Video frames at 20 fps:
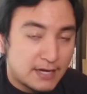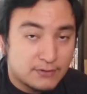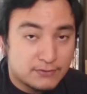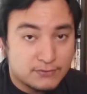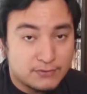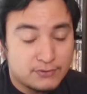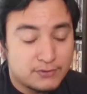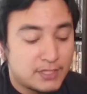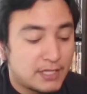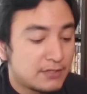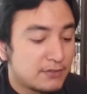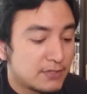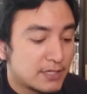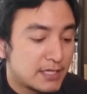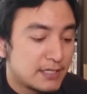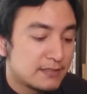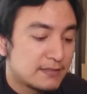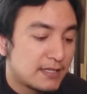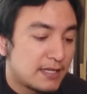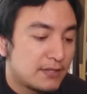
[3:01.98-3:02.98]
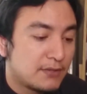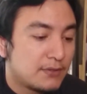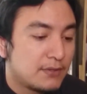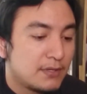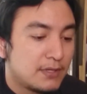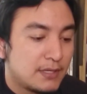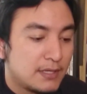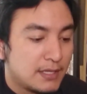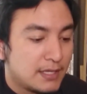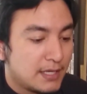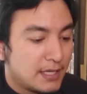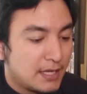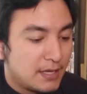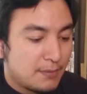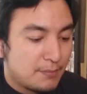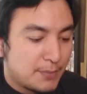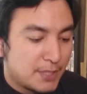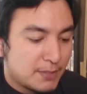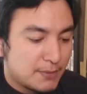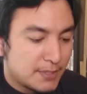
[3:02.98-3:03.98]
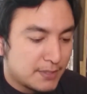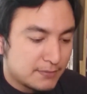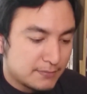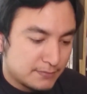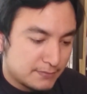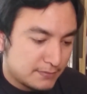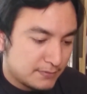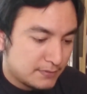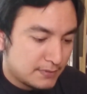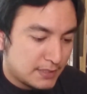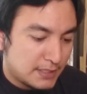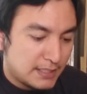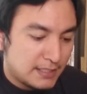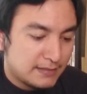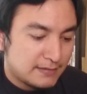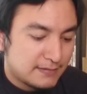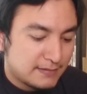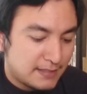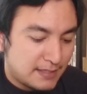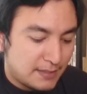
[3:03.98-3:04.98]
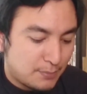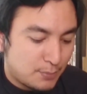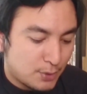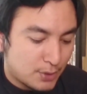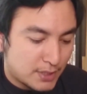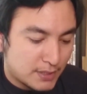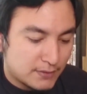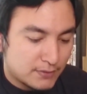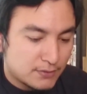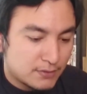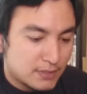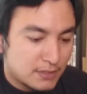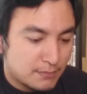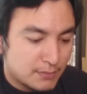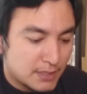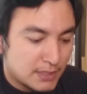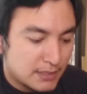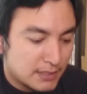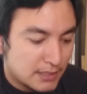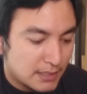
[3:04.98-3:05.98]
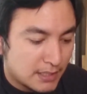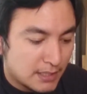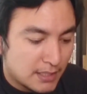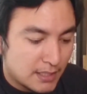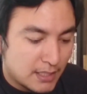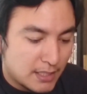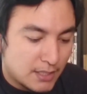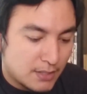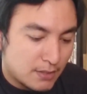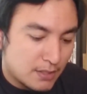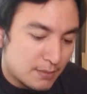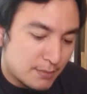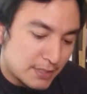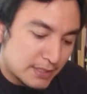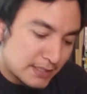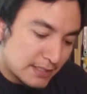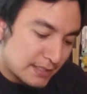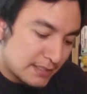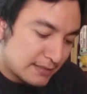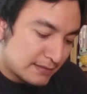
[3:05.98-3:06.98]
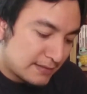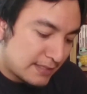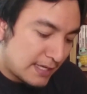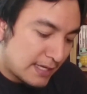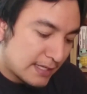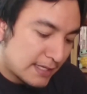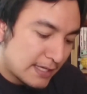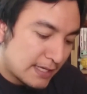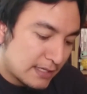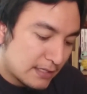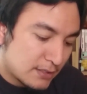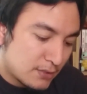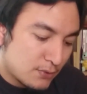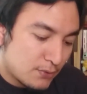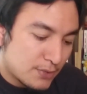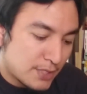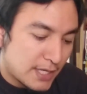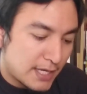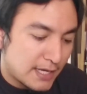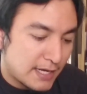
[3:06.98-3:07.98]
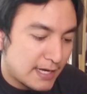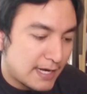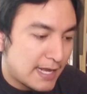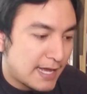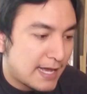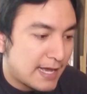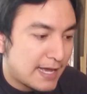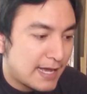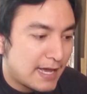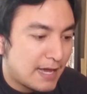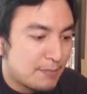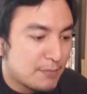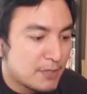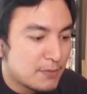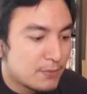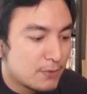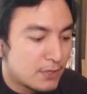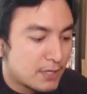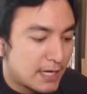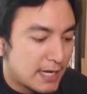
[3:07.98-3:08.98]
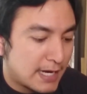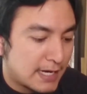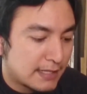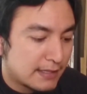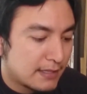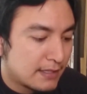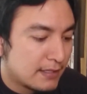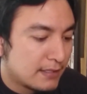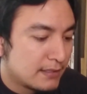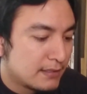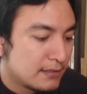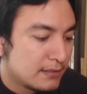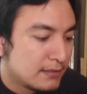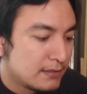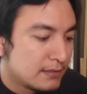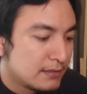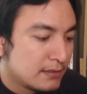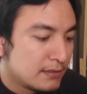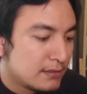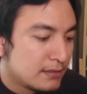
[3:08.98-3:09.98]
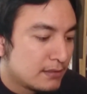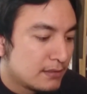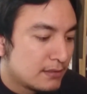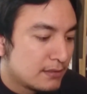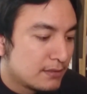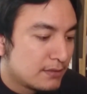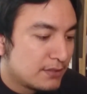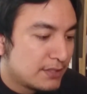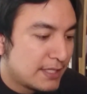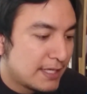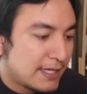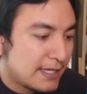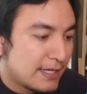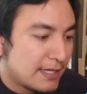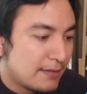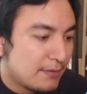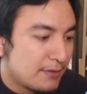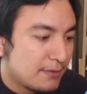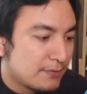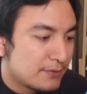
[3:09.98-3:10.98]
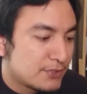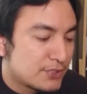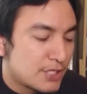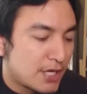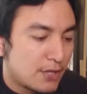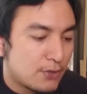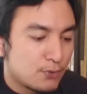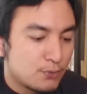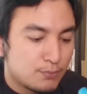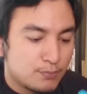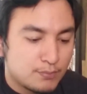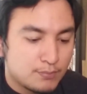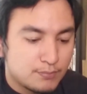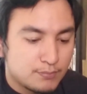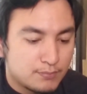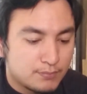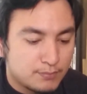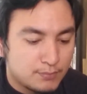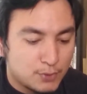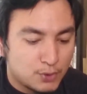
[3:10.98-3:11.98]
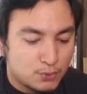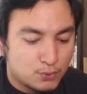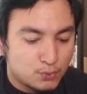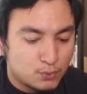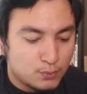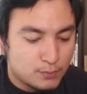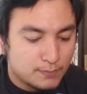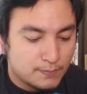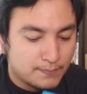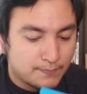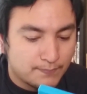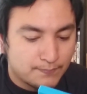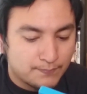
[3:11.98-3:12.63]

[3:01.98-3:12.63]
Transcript: ya no soy tan organizado. Pero bueno, este Pokémon Tournament obviamente dice que incluye la Amiibo Card de Shadow Mewtwo.